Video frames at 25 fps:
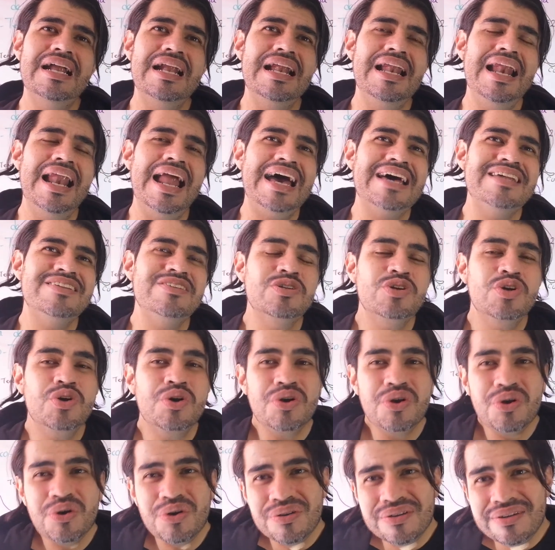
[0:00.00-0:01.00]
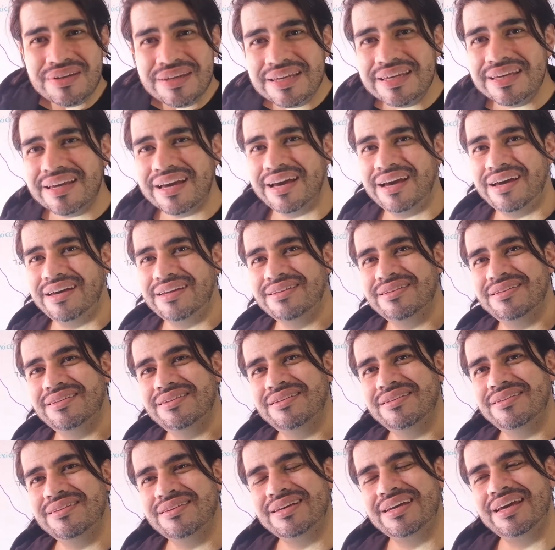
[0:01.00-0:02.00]
las
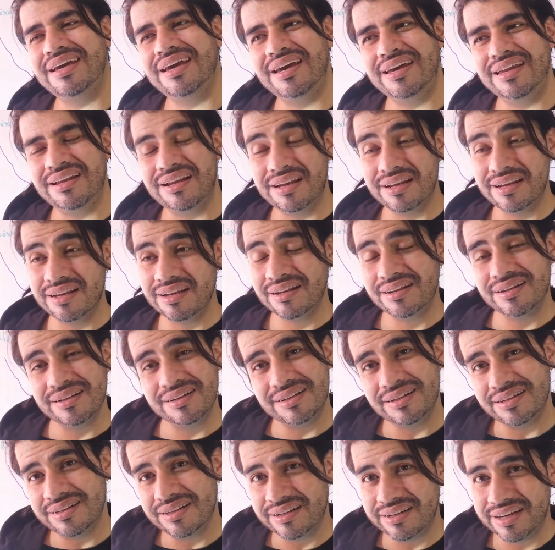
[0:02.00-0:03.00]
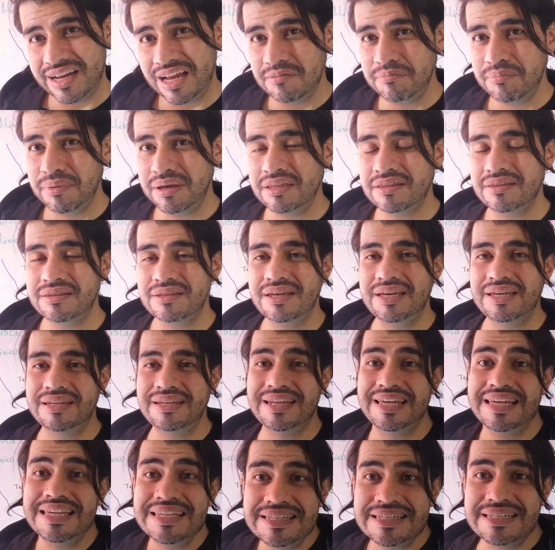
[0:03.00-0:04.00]
crónicas que realmente
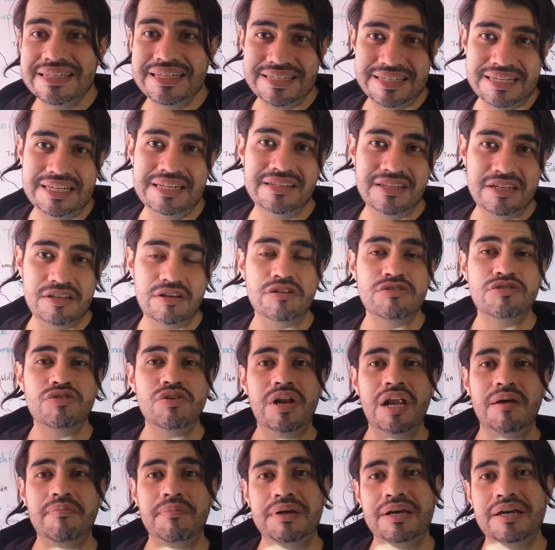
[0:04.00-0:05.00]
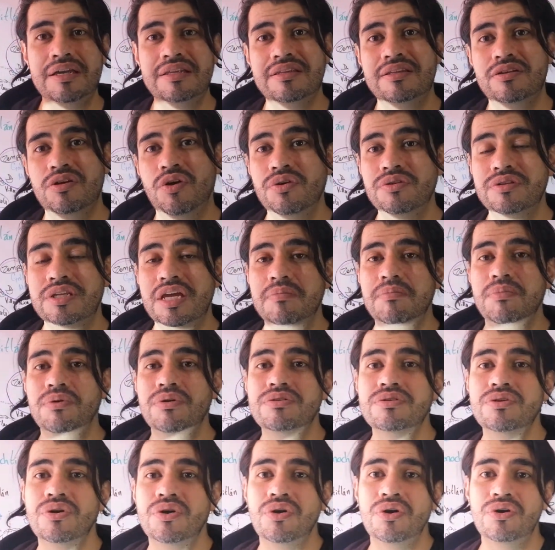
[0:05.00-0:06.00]
en este sentido solamente
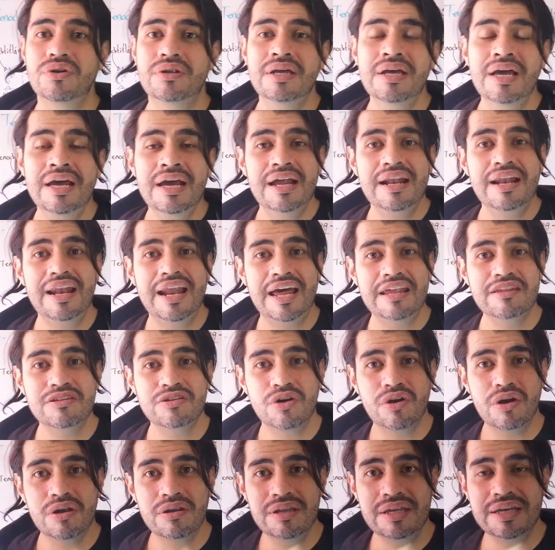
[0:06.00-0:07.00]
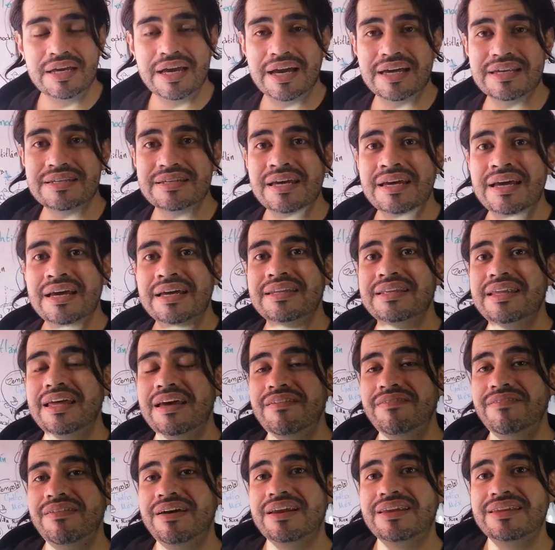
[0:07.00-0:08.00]
contamos con las crónicas de
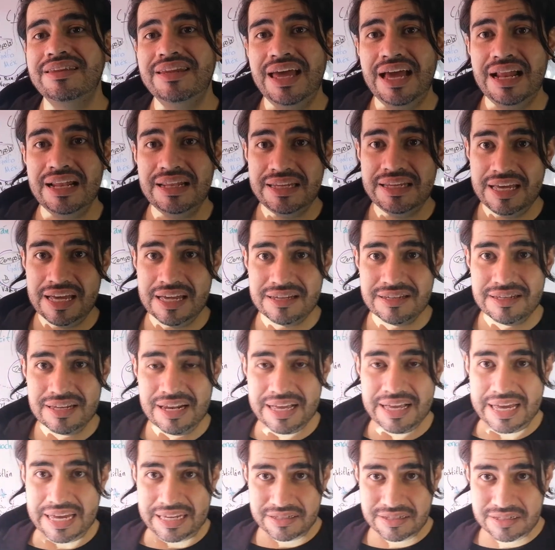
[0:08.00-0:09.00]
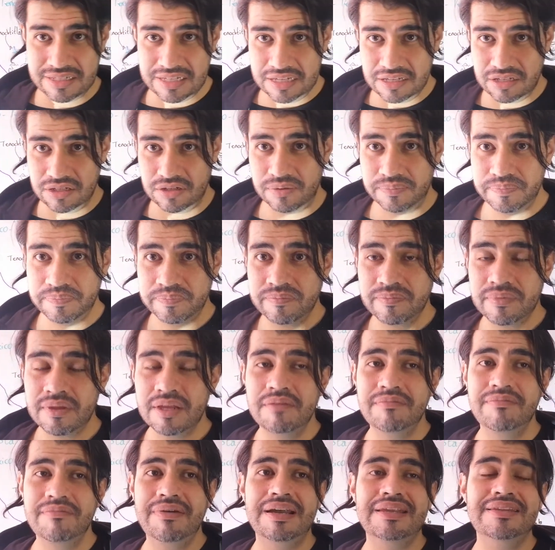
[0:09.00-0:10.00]
Bernal Díaz del Castillo.
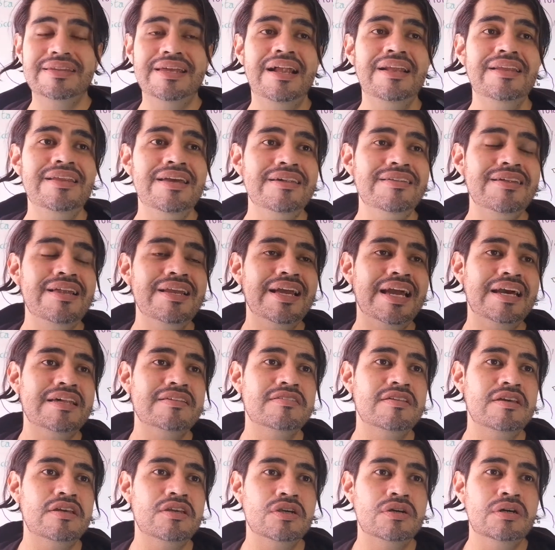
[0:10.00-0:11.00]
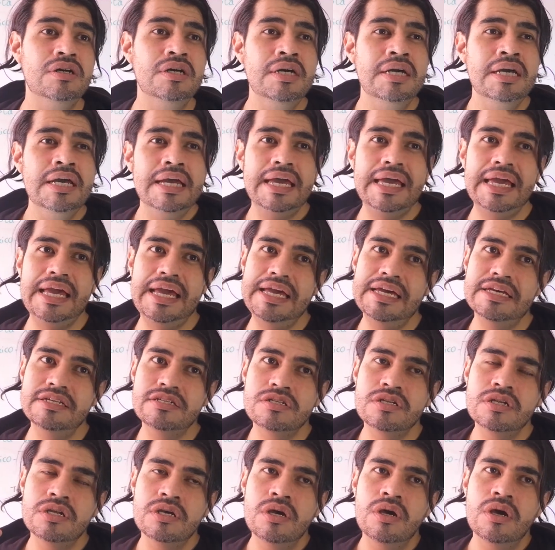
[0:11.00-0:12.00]
Bernal Díaz del Castillo
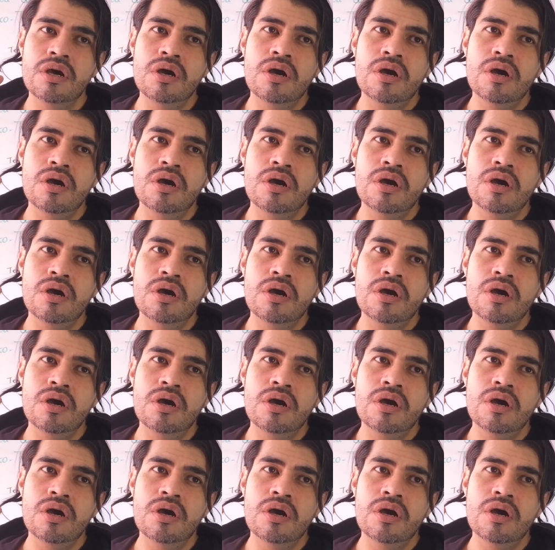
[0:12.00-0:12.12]
es